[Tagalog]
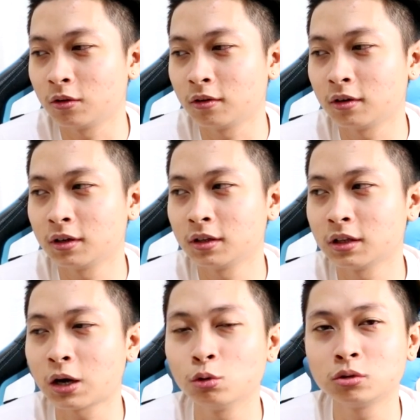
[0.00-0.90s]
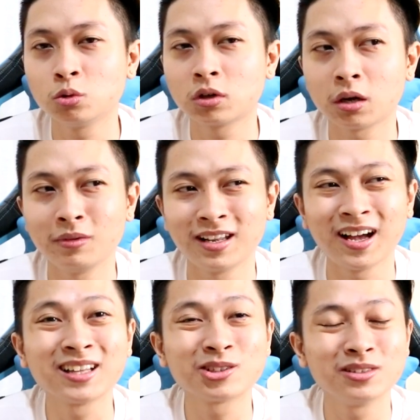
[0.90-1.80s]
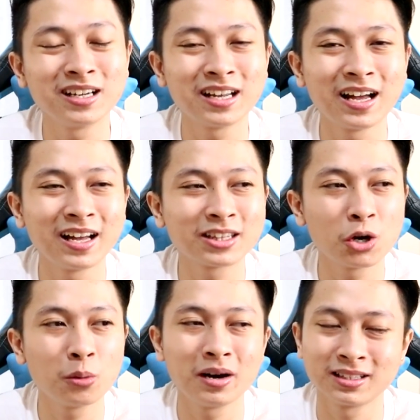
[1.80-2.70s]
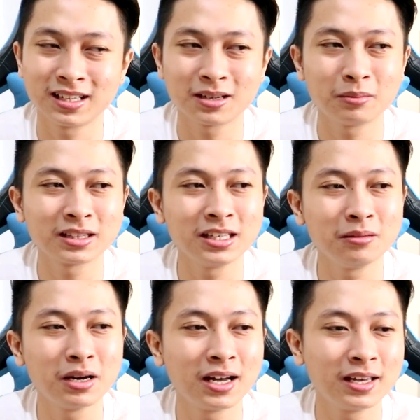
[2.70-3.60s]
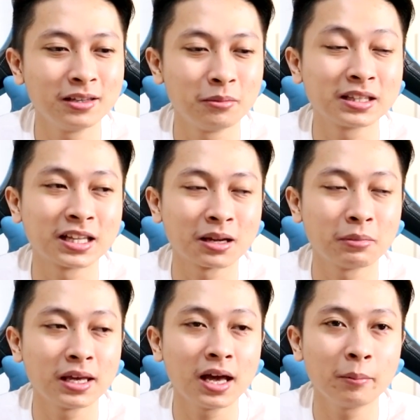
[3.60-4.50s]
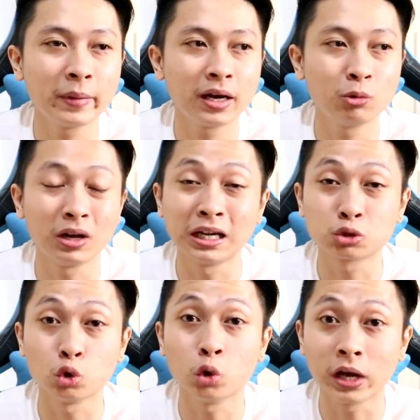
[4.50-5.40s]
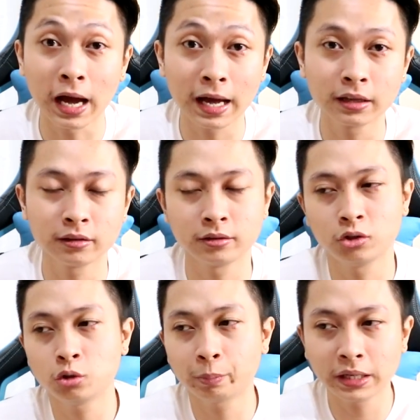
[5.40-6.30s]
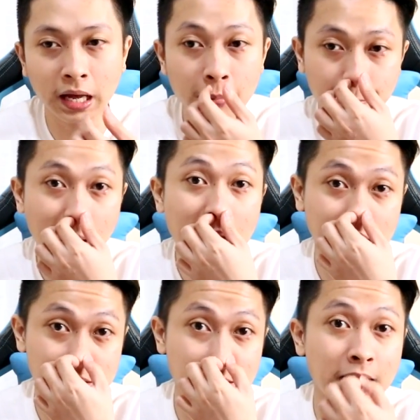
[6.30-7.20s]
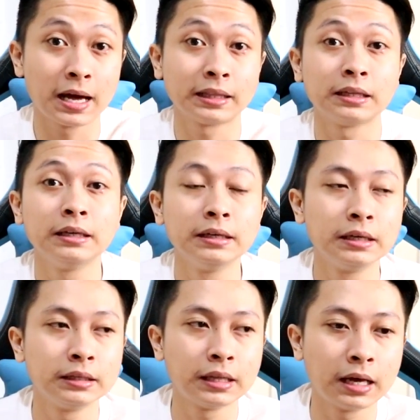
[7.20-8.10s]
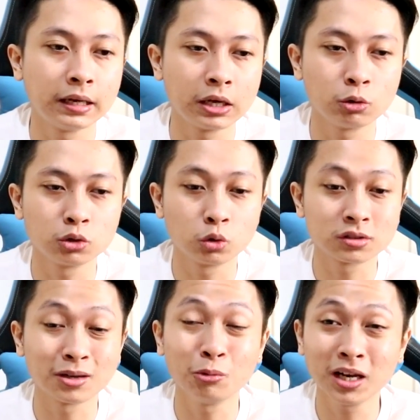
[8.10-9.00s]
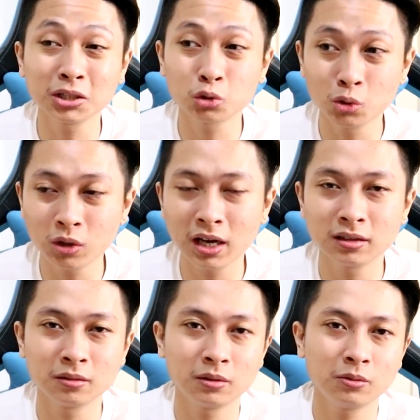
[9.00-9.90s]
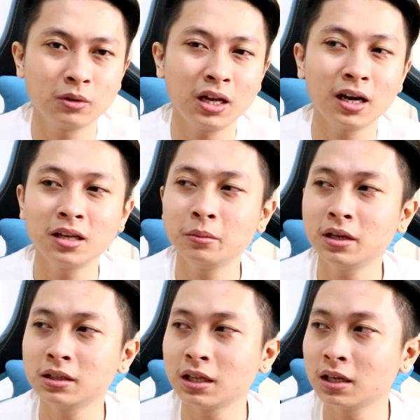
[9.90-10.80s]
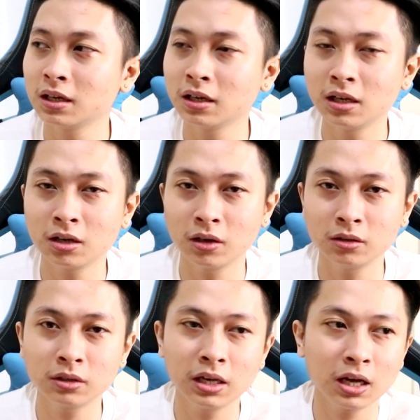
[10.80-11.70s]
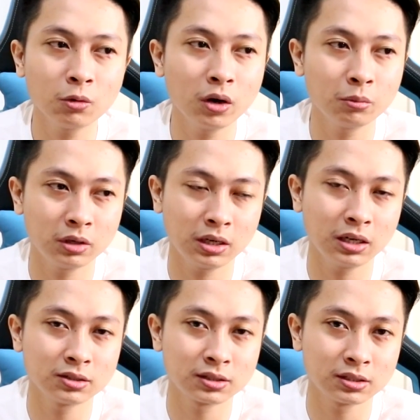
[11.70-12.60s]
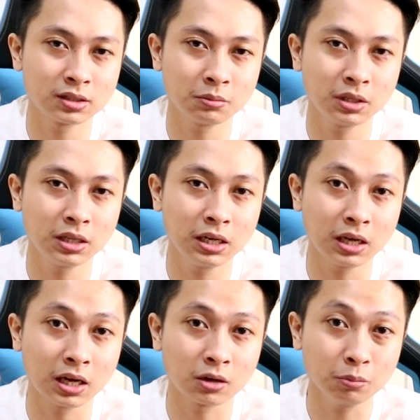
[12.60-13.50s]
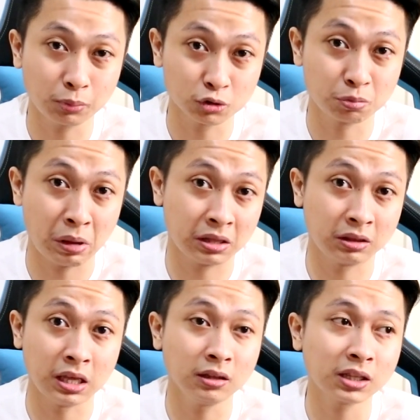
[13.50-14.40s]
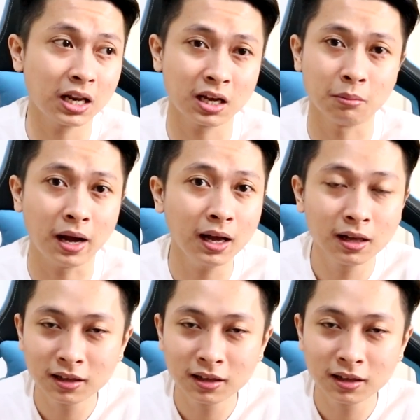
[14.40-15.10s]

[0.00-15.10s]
ako, nakultura kami na hataw lang ng hataw, matira matibay, matira mayaman, walang tulugan. Yun yung pinakampangit sa lahat na naikultura sa amin. Walang tulugan, di ba? Wala ka naman na talagang ginagawa, anong ginagawa mo ng alas stress na madaling araw? Prospecting talaga ba?